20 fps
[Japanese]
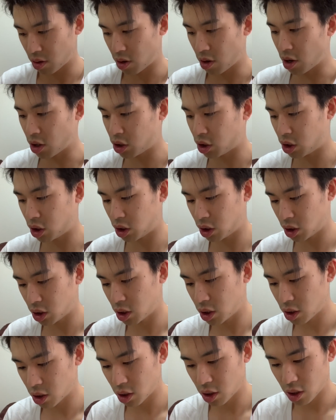よし。
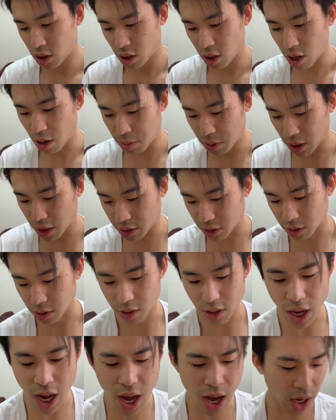被らず。
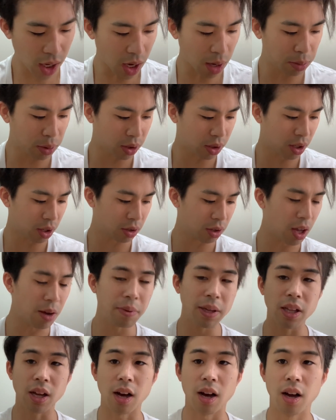あー、被ってる、
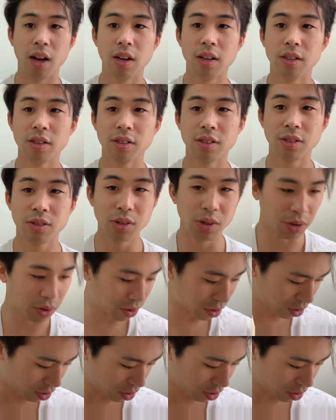ダメだ。クロノ